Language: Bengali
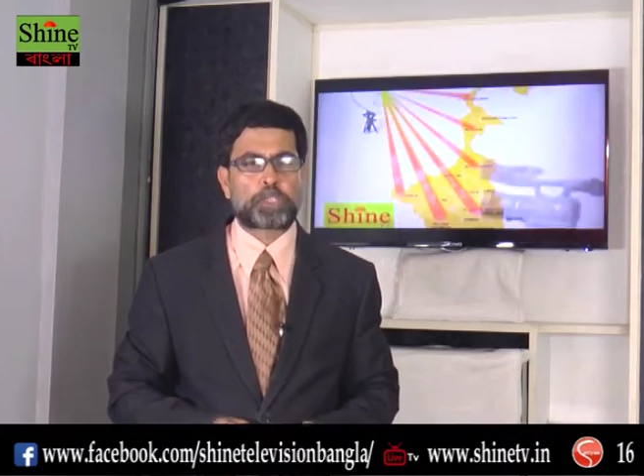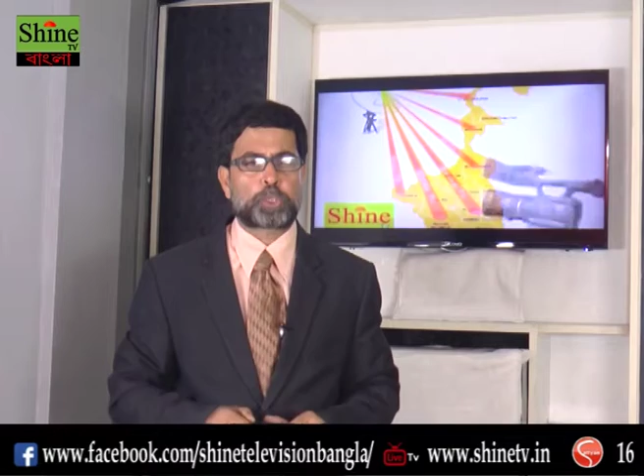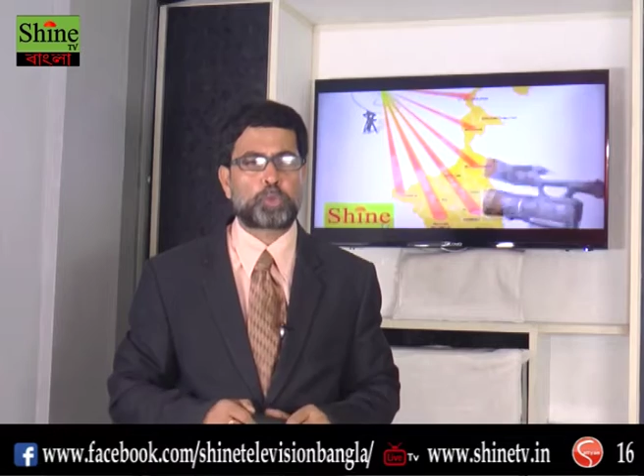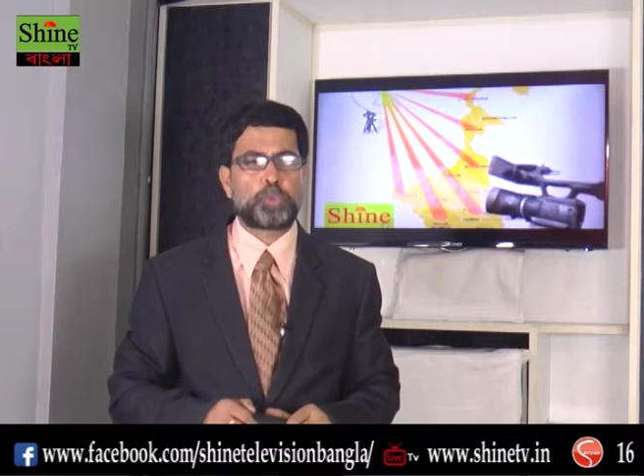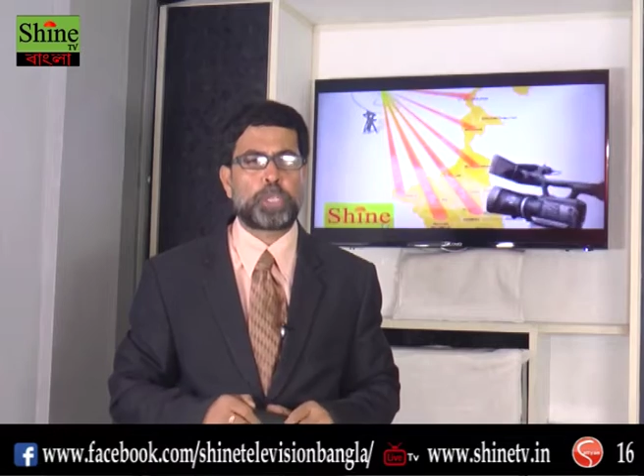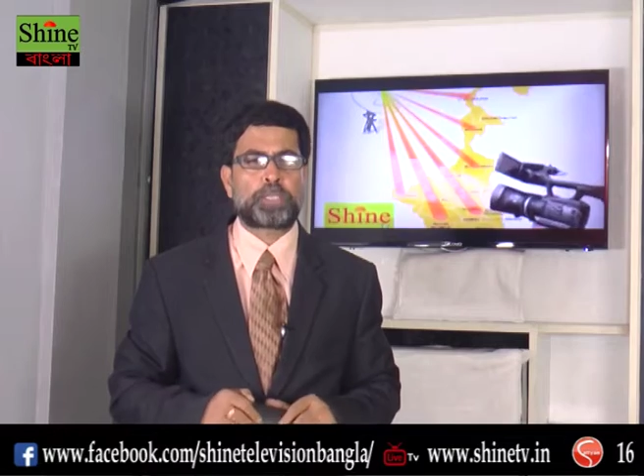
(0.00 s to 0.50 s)

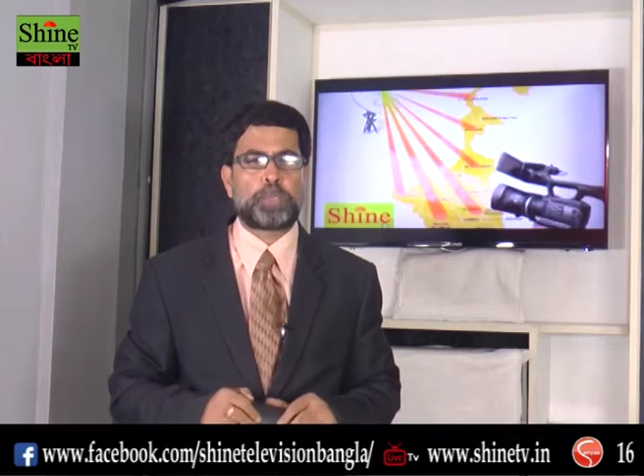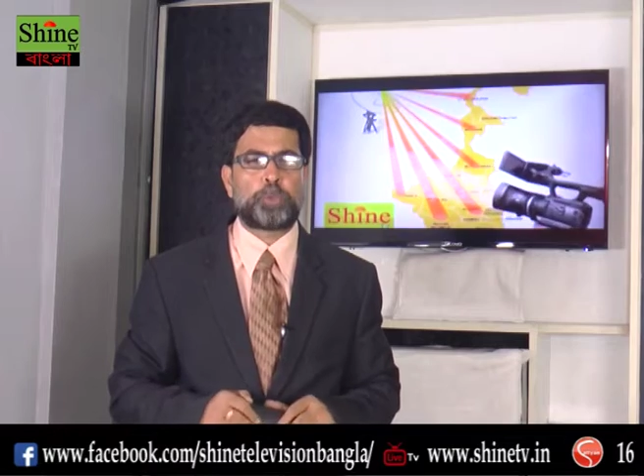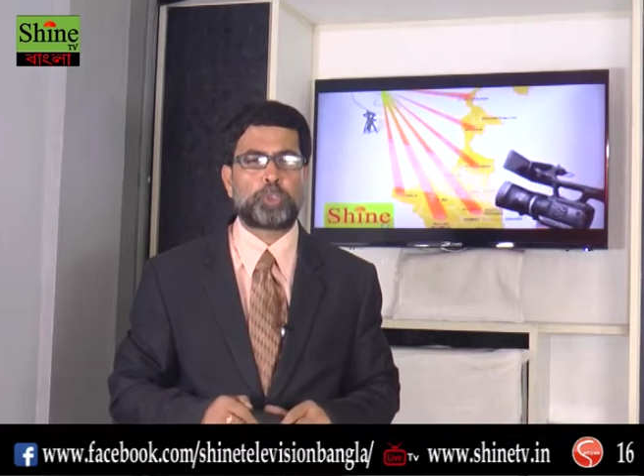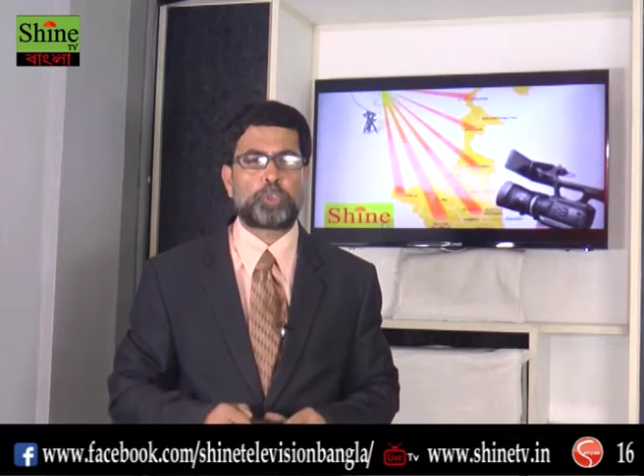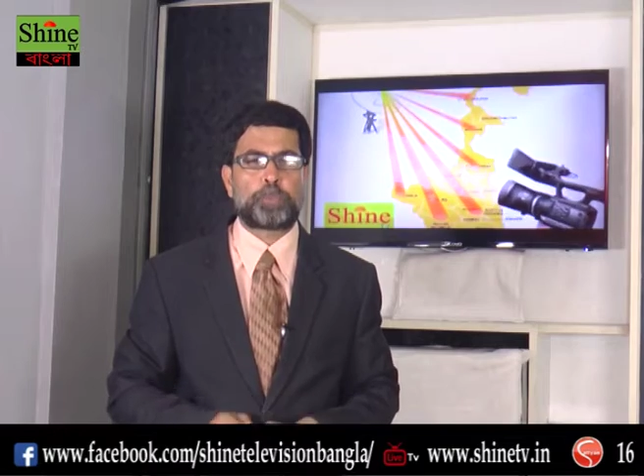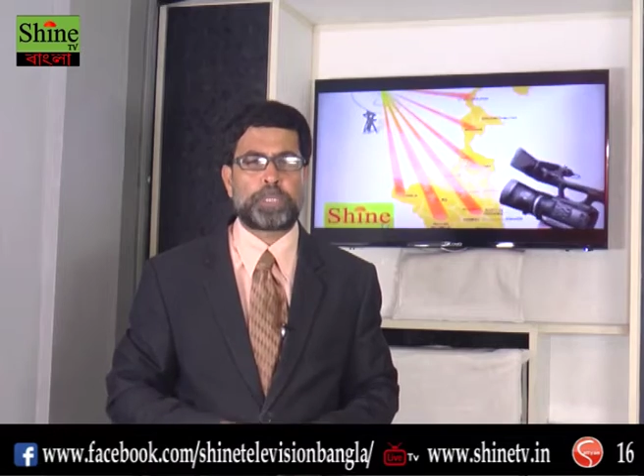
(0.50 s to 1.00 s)
সুজাতা
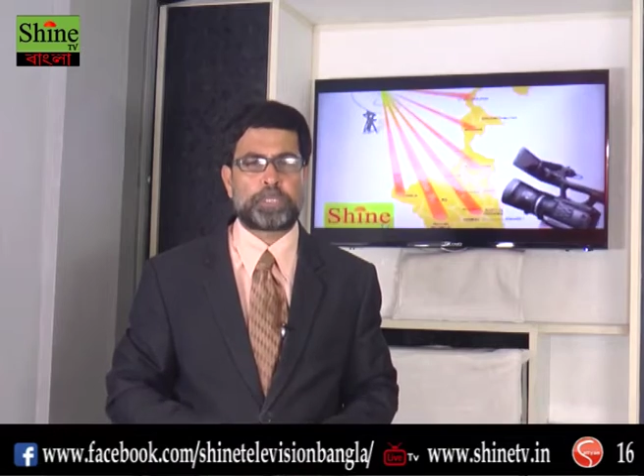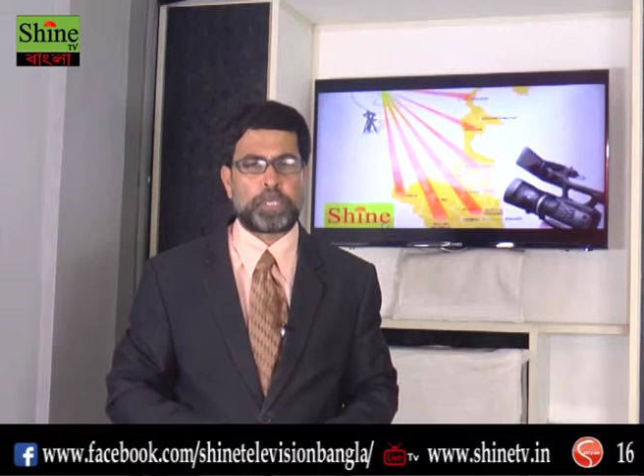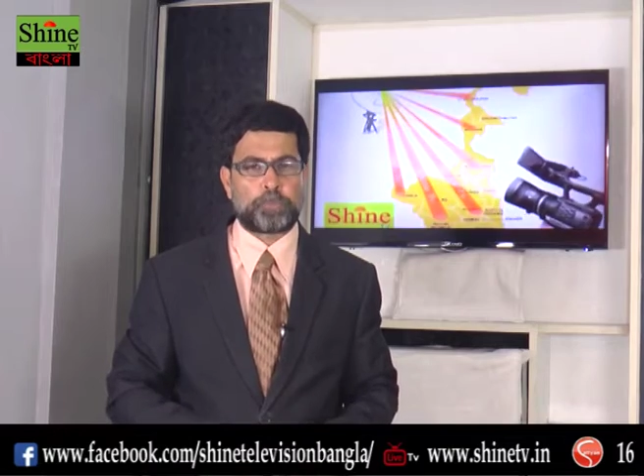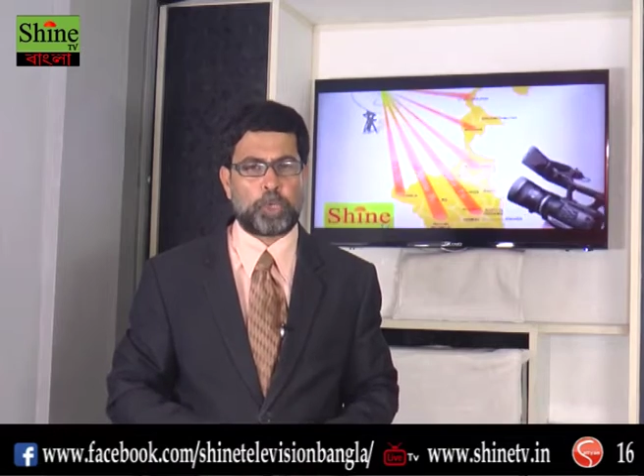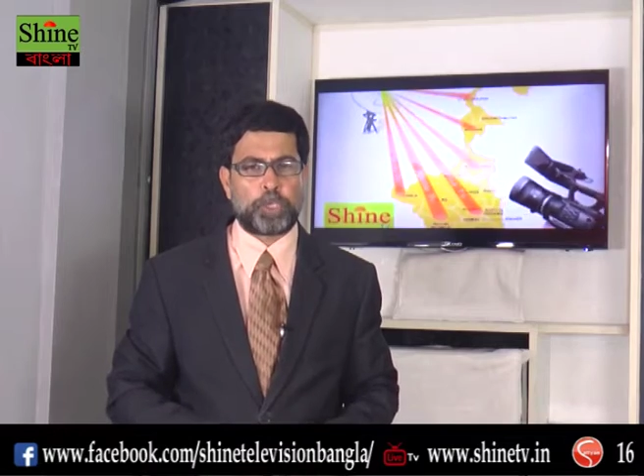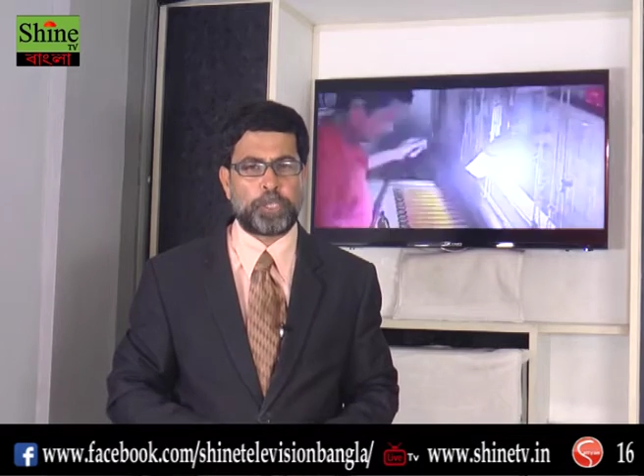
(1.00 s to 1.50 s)
বন্দ্যোপাধ্যায়
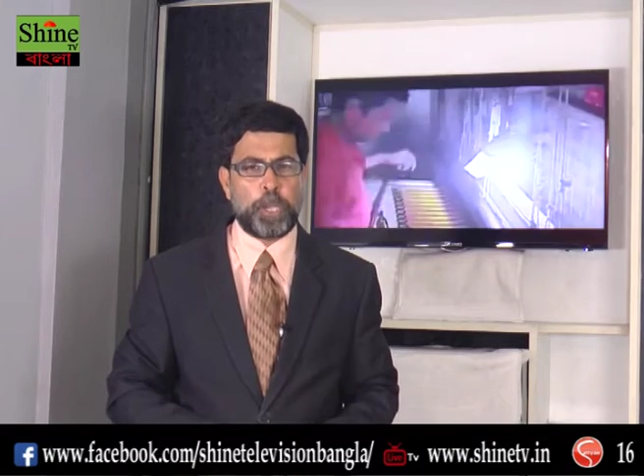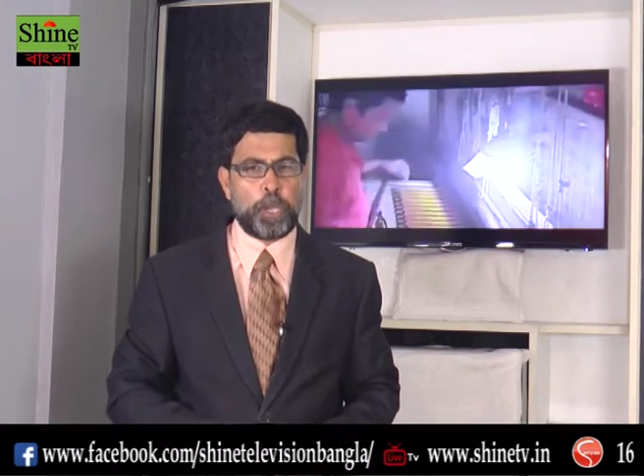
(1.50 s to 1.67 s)
বলেন